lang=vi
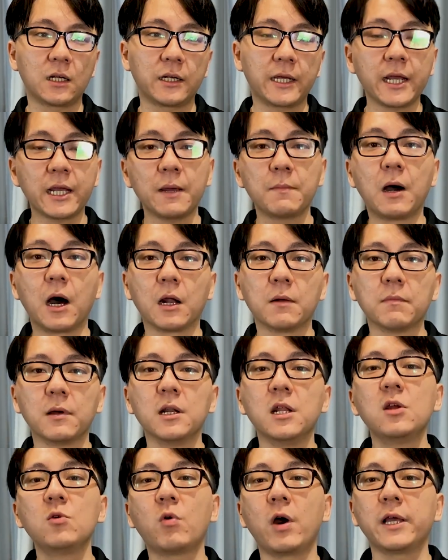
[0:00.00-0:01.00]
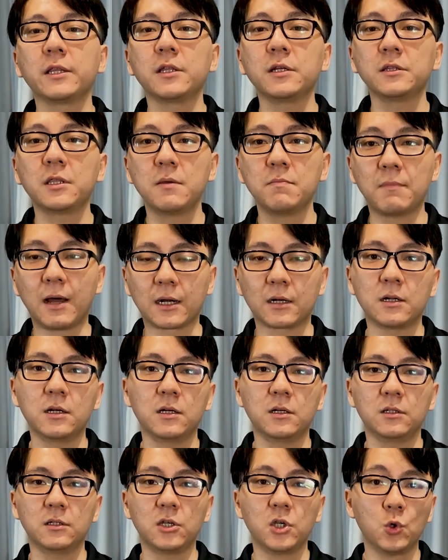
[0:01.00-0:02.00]
các cái bệnh mà liên quan tới tim mạch đó,
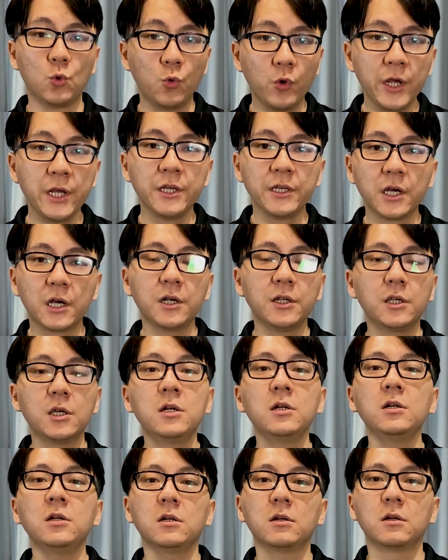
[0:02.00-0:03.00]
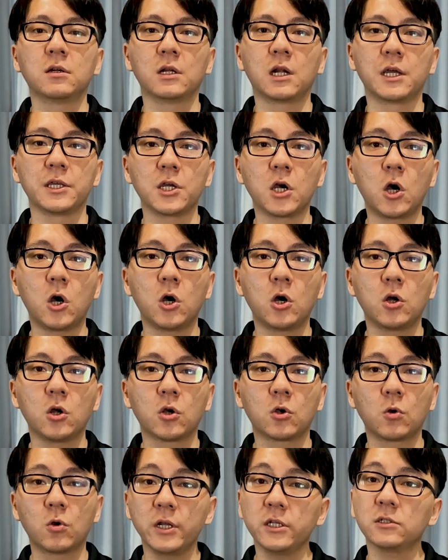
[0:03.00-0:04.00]
thì nguyên nhân chính là do
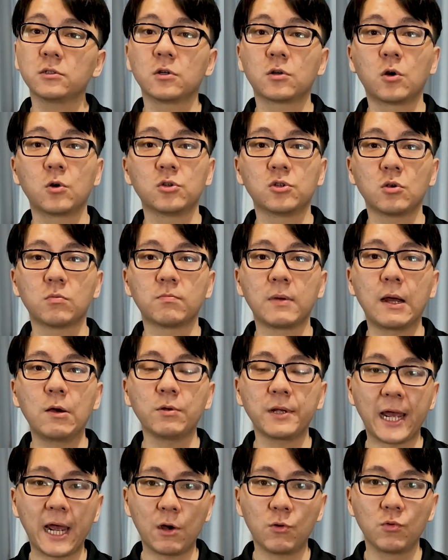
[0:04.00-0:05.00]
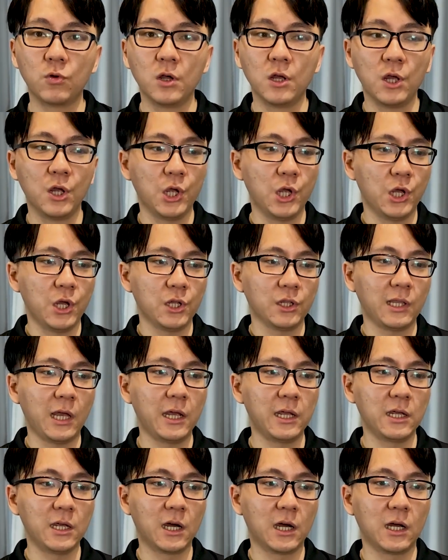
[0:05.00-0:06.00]
cholesterol trong máu cao
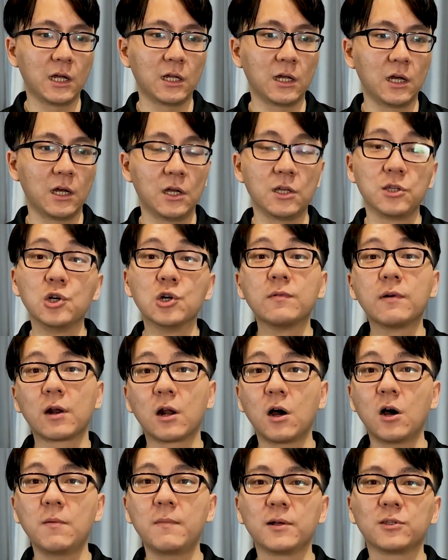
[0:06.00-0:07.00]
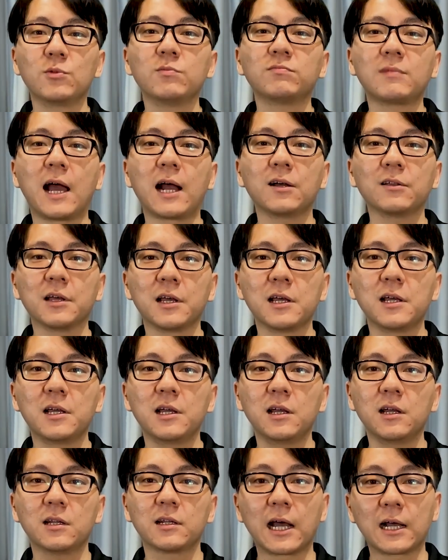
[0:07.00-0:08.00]
thì ờ, dựa vào đó mà chúng ta có
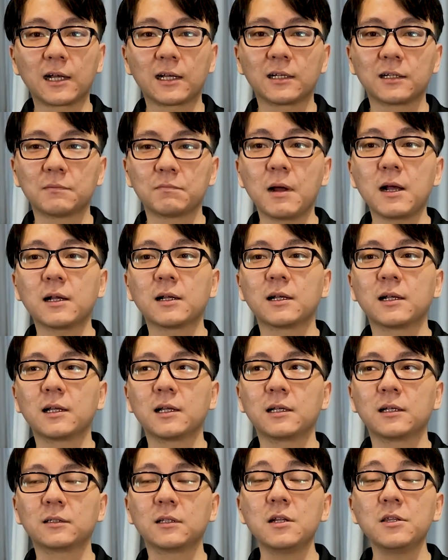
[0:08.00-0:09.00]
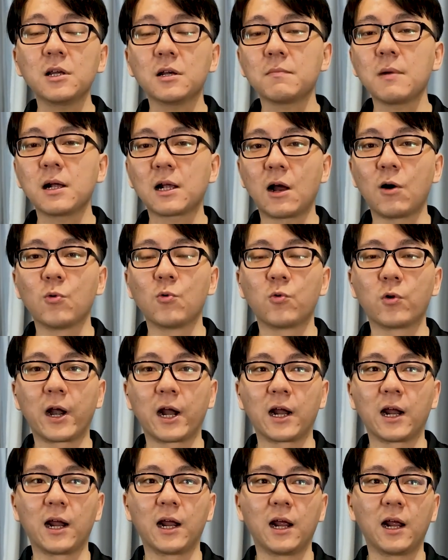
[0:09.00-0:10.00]
thể đặt bắt tính chất bắt cầu
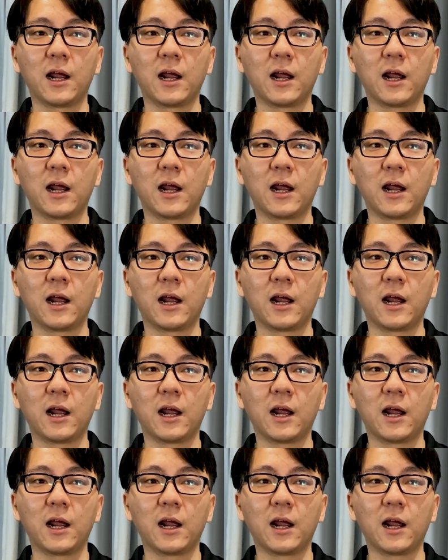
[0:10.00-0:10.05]
rằng